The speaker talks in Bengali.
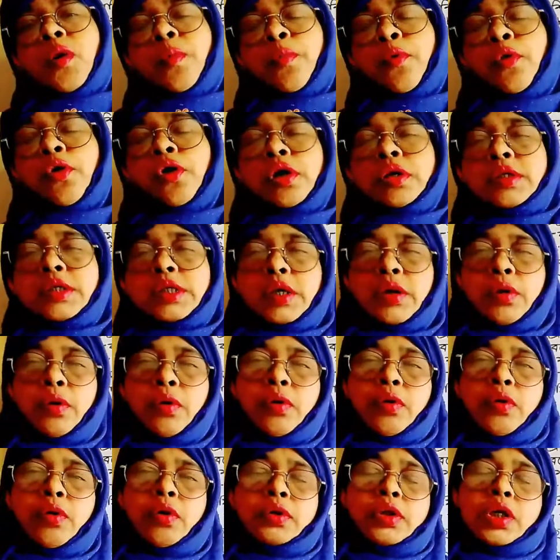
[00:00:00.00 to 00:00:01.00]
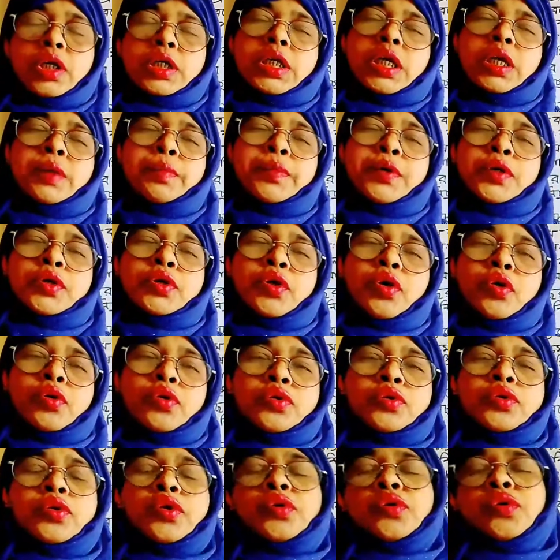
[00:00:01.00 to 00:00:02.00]
অপরাজী ও কথাশিল্পী
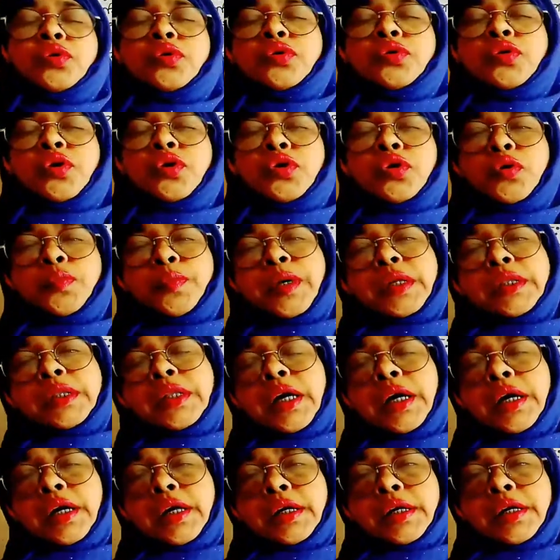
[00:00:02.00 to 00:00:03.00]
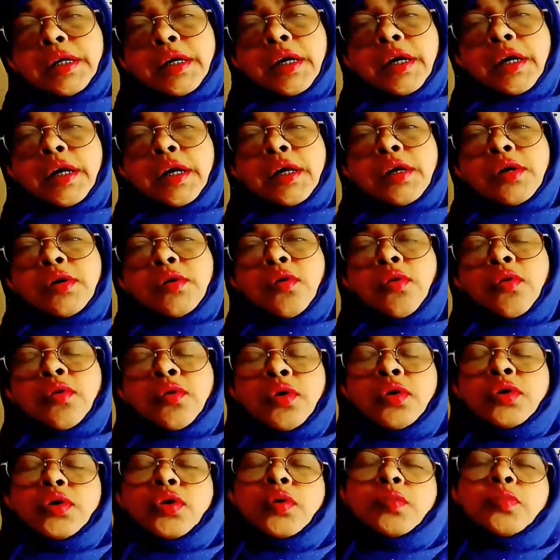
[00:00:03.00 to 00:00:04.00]
শরৎচন্দ্র চট্টোপাধ্যায়ের
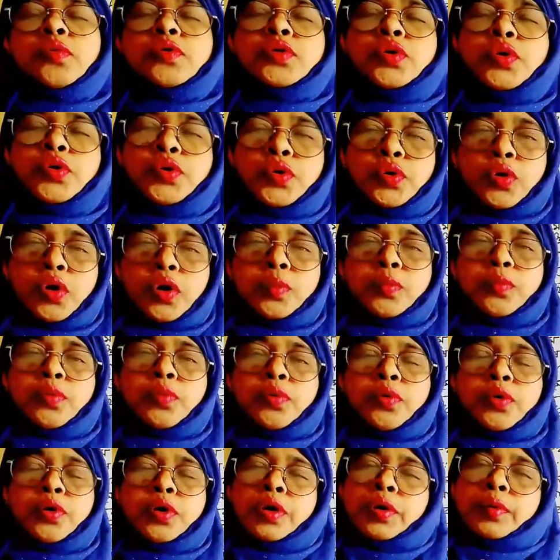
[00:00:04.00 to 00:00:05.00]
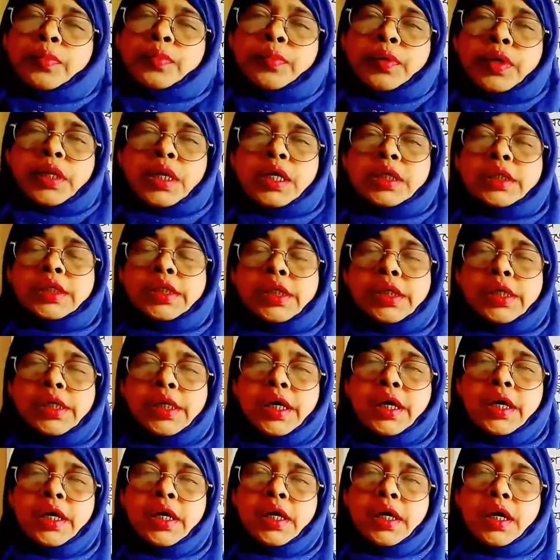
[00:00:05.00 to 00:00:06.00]
অন্যতম ছোট গল্প বিলাসী
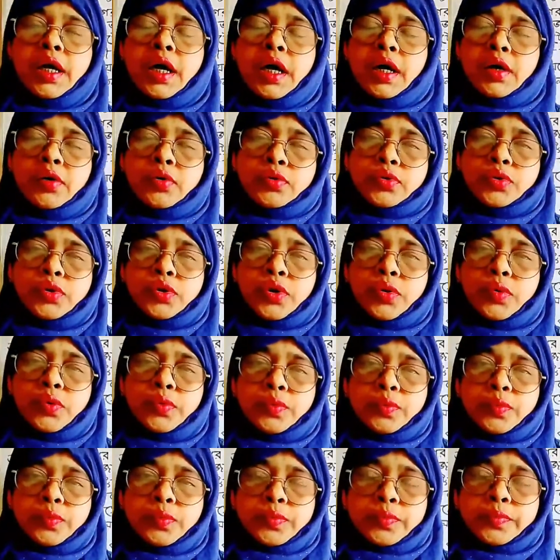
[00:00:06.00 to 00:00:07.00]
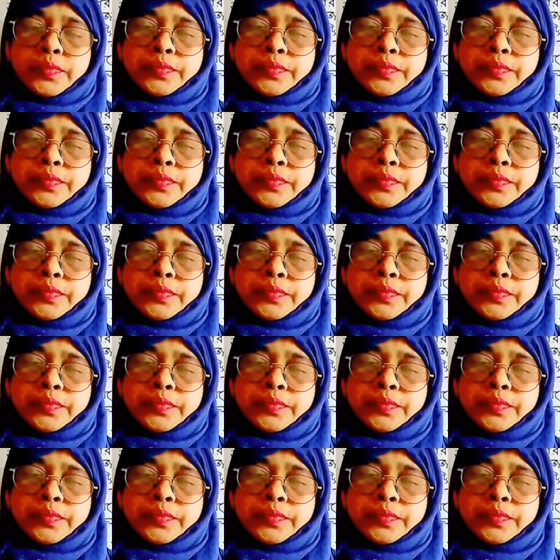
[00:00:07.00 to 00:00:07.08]
নিয়ে আলোচনা করব